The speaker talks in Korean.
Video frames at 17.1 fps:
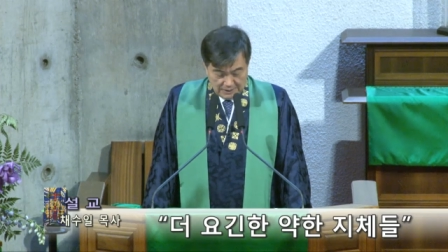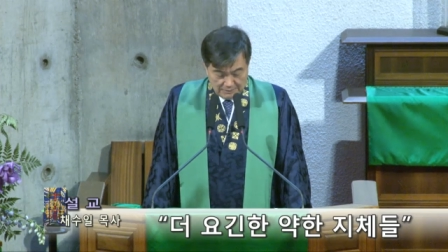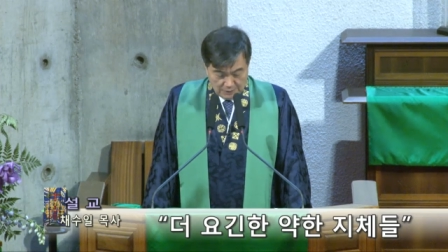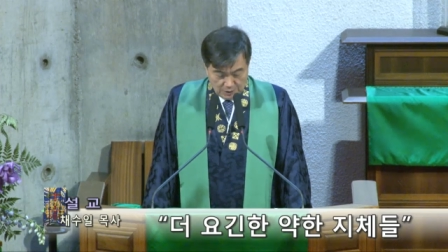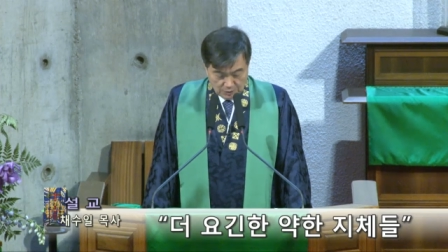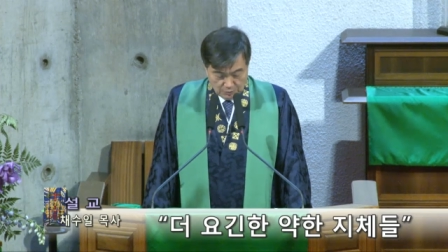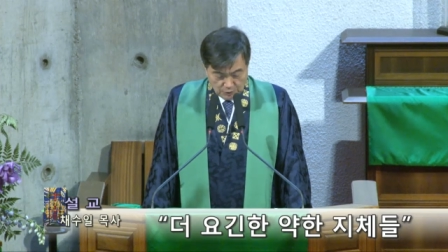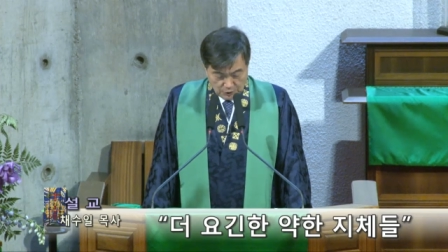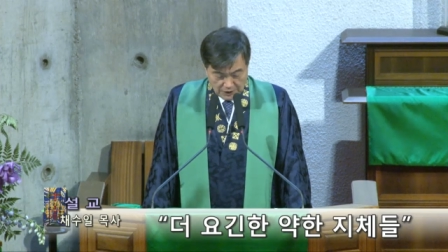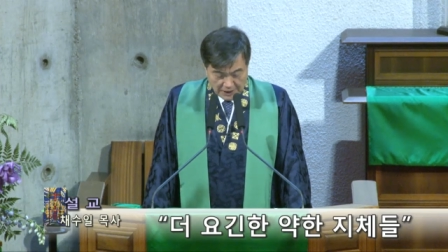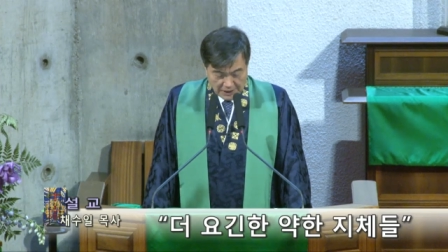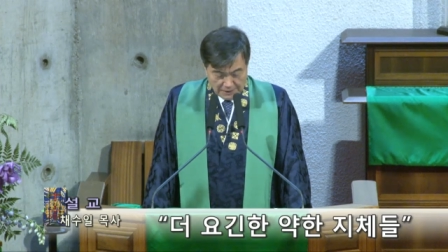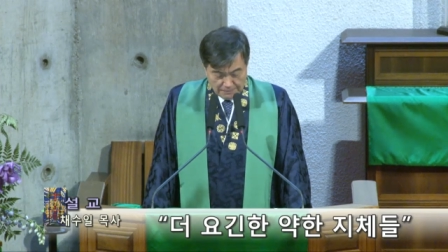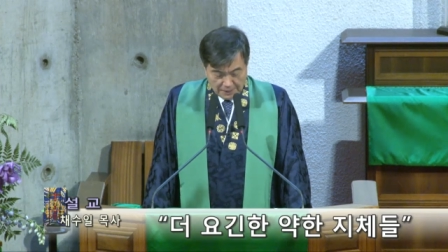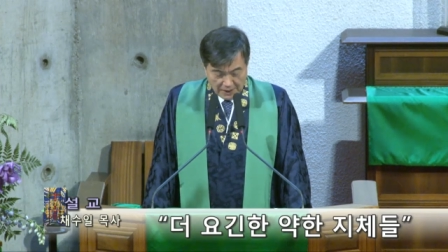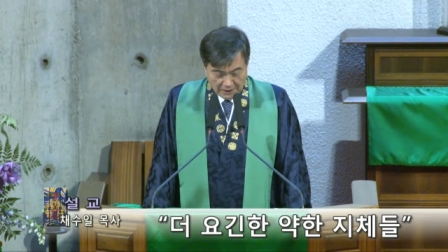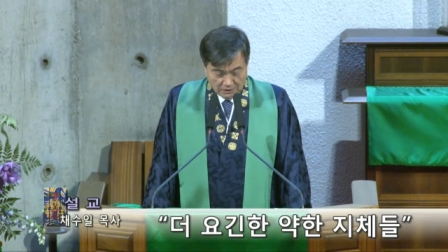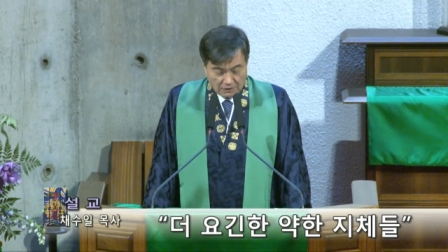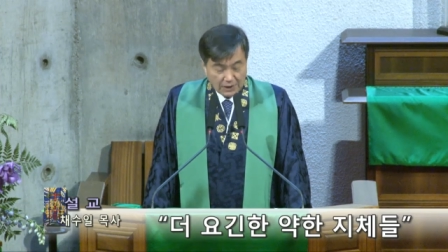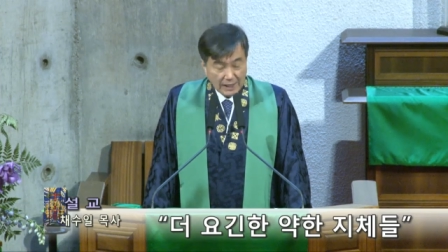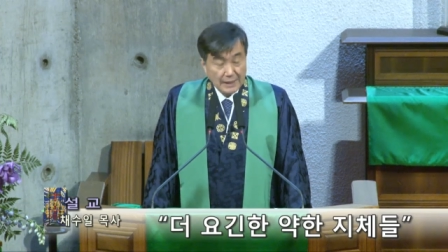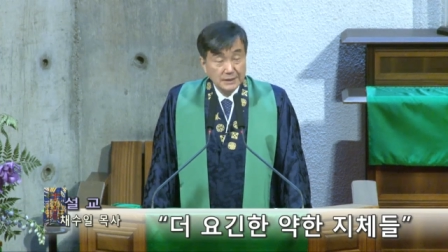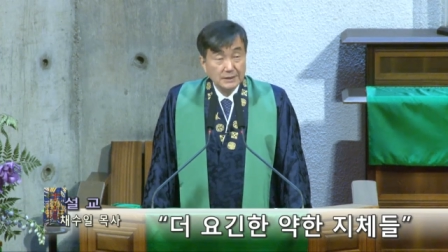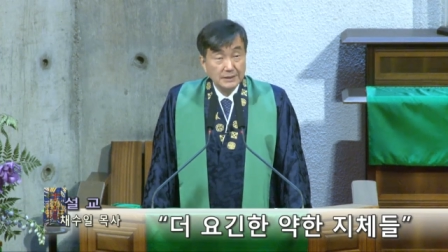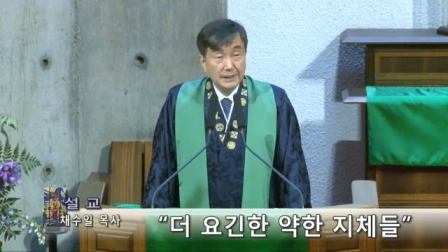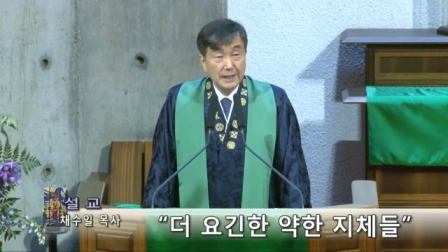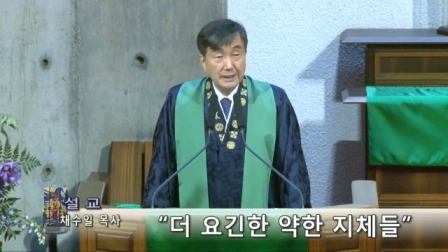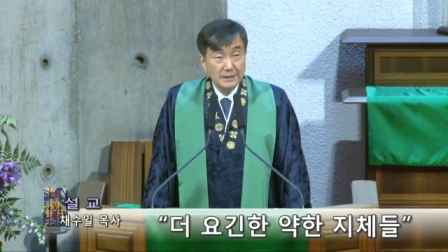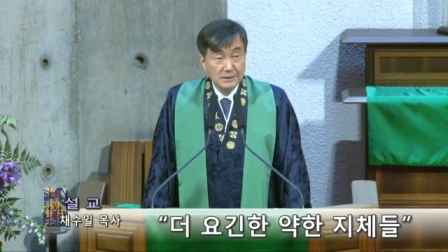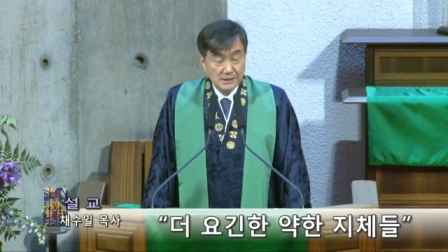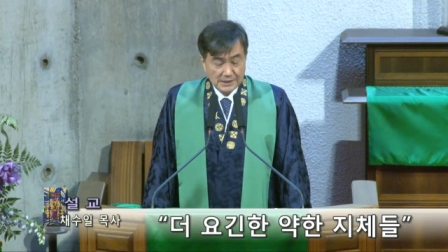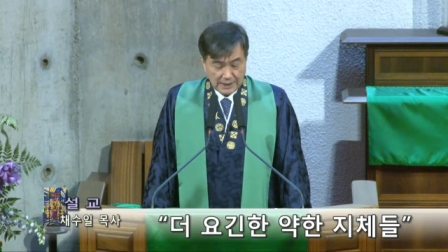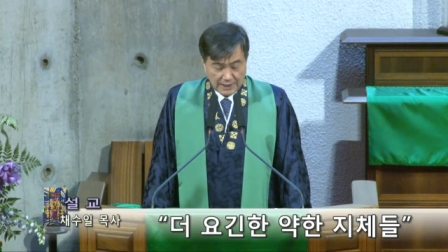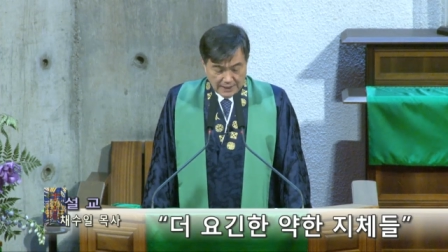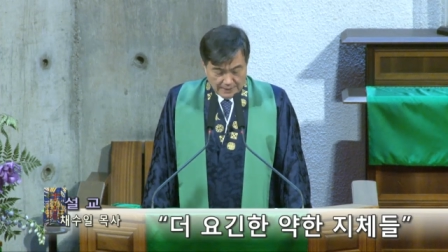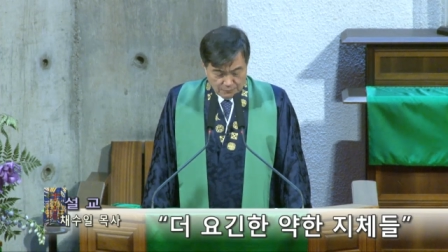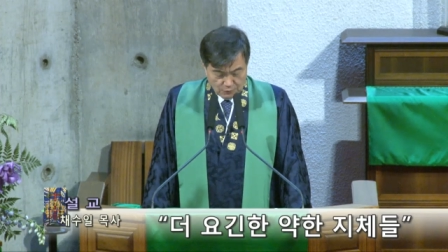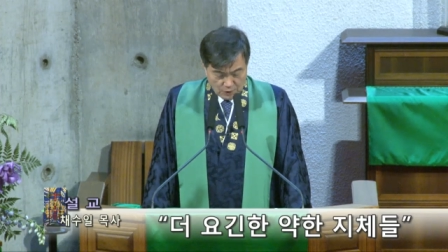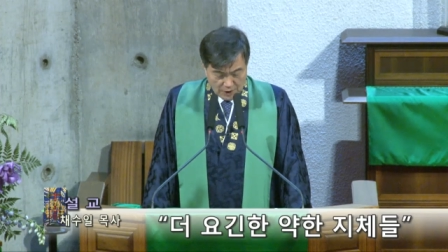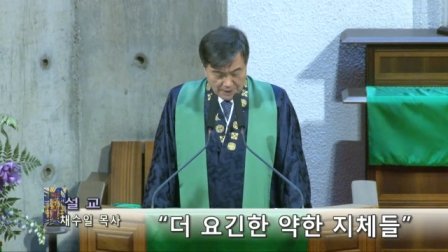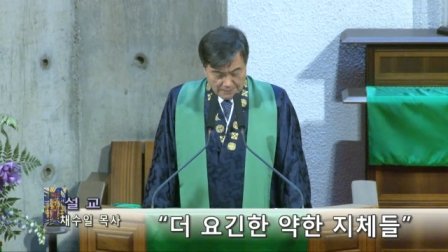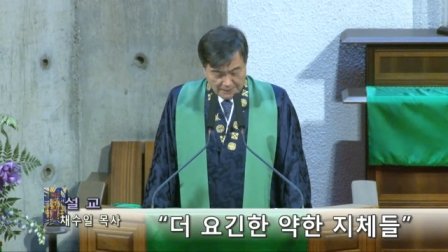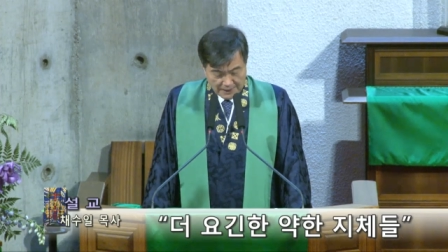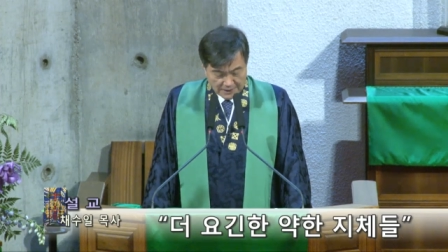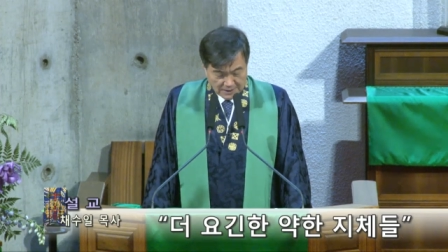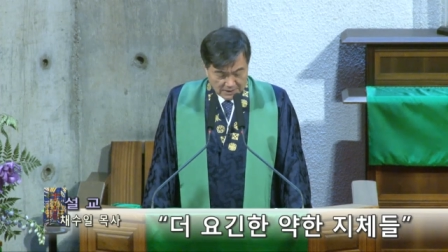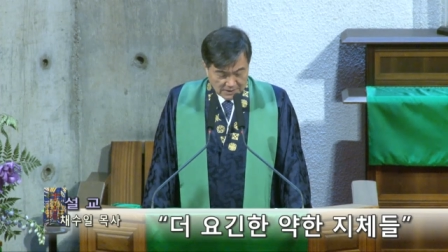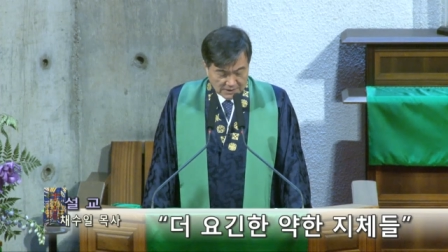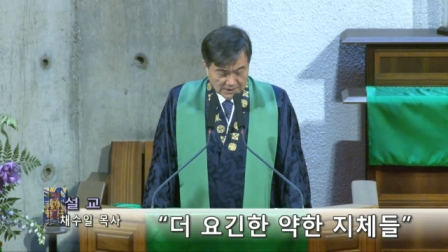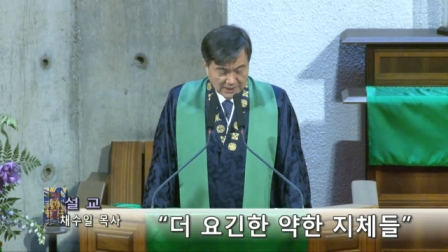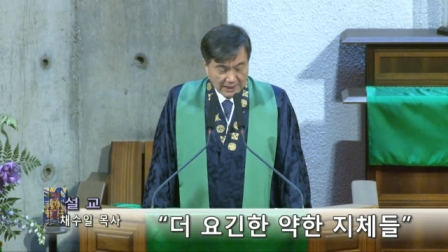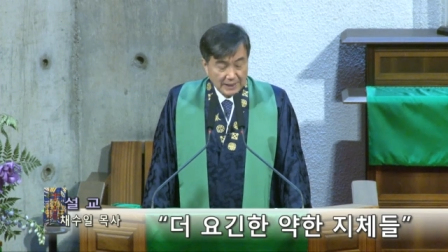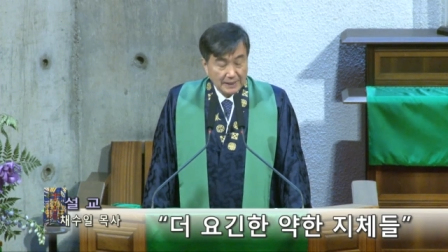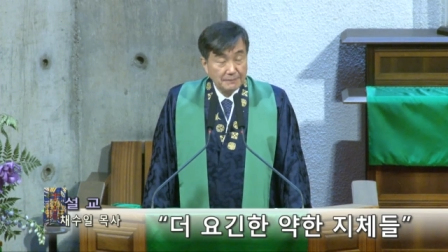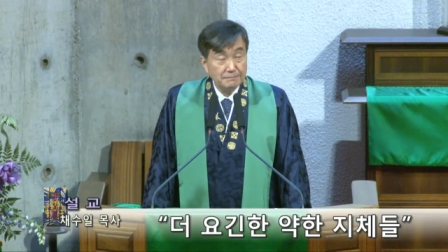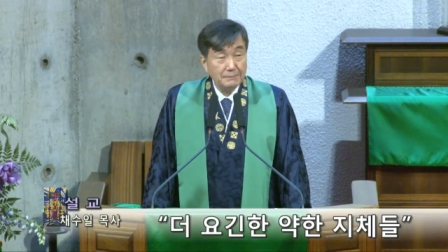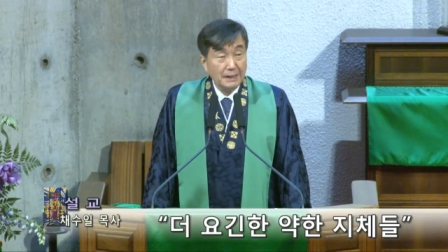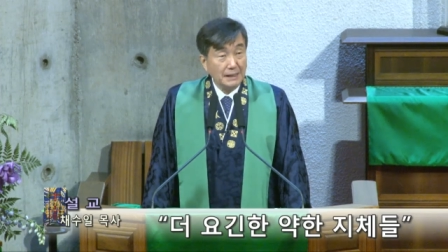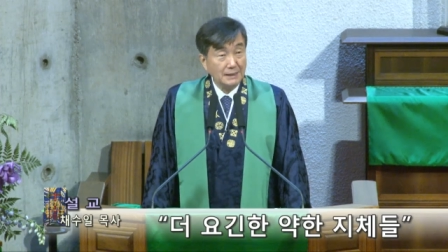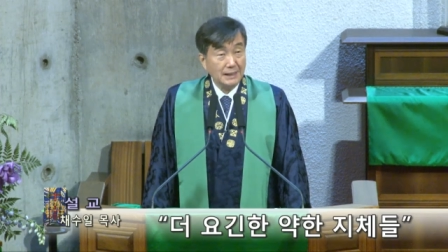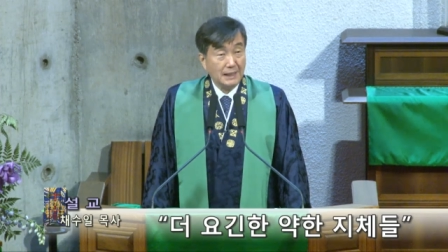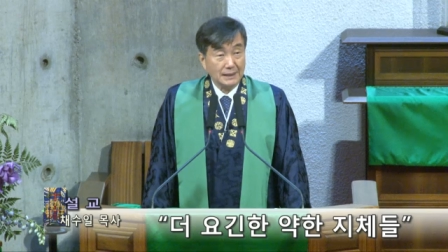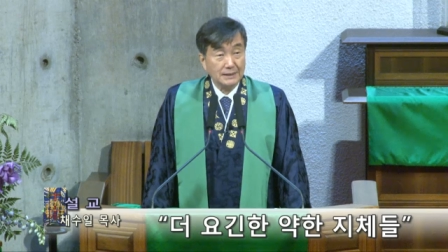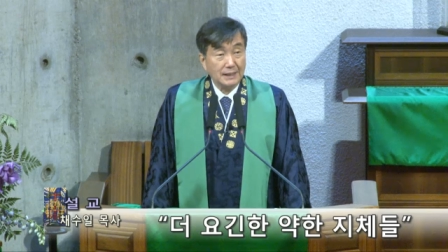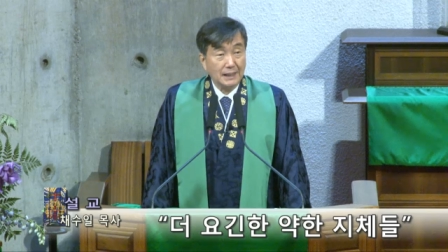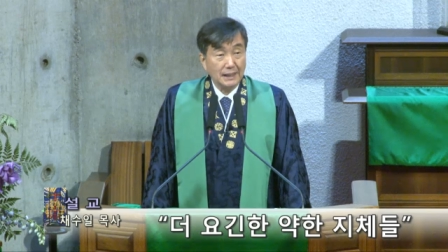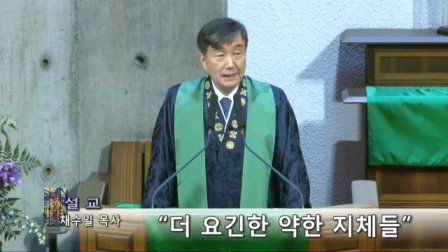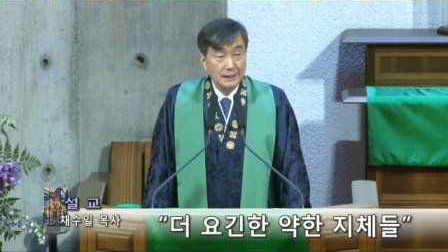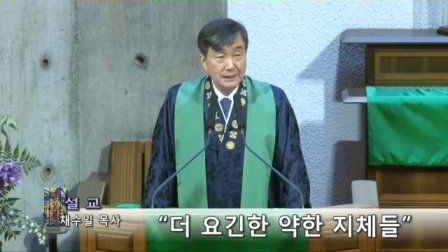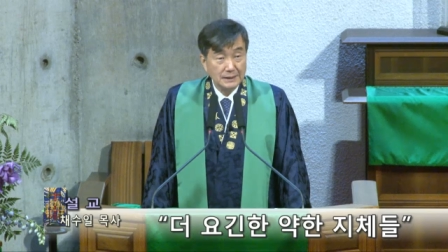명문대 입학 허가는 내는 사람과 받는 사람만 안다.